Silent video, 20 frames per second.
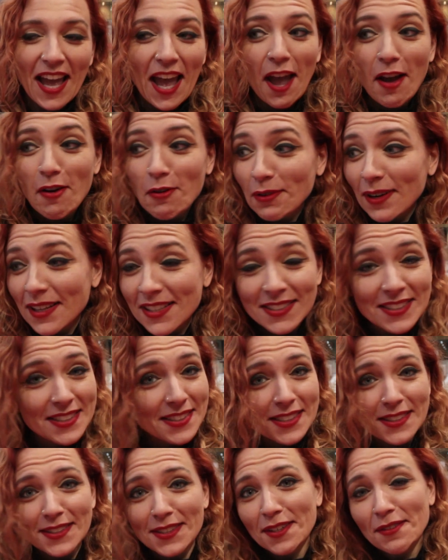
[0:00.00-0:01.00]
È una
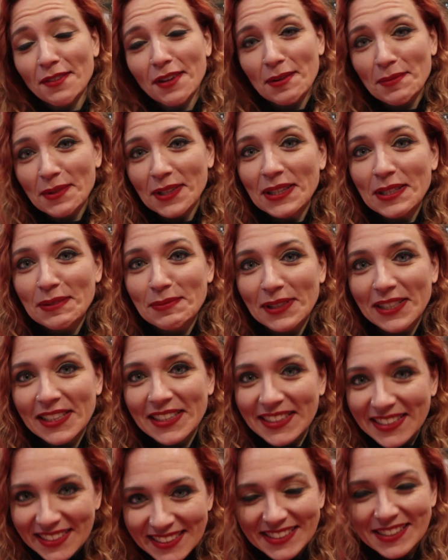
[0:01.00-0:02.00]
sensazione veramente
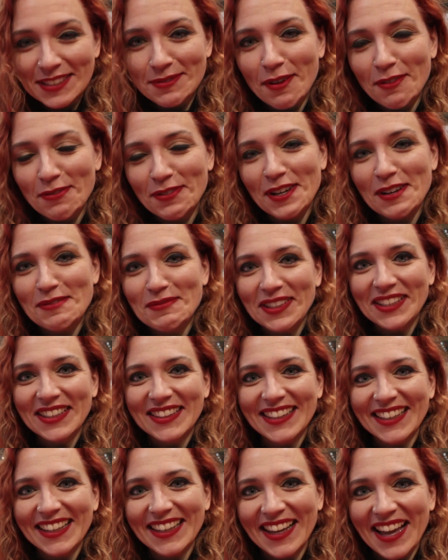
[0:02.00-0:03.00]
bellissima
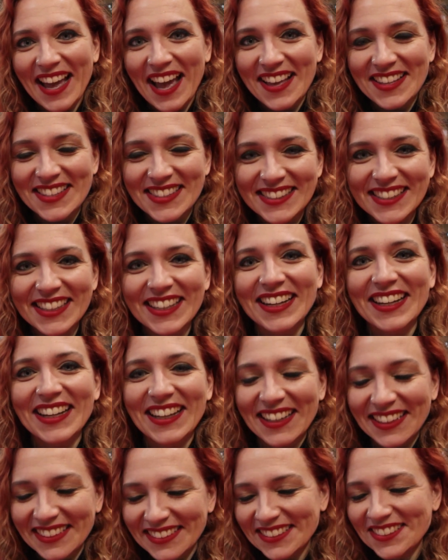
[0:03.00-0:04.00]
finalmente
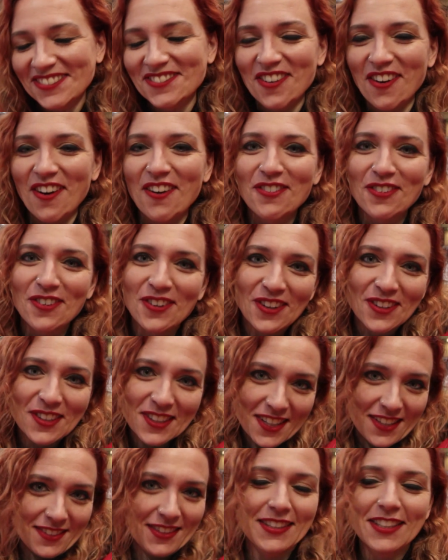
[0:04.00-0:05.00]
essere di nuovo,
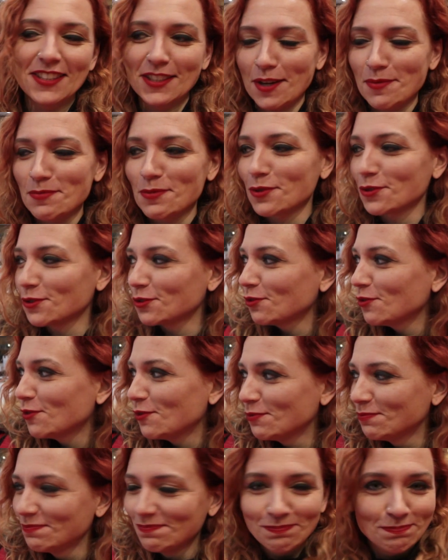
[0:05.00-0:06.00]
diciamo, sul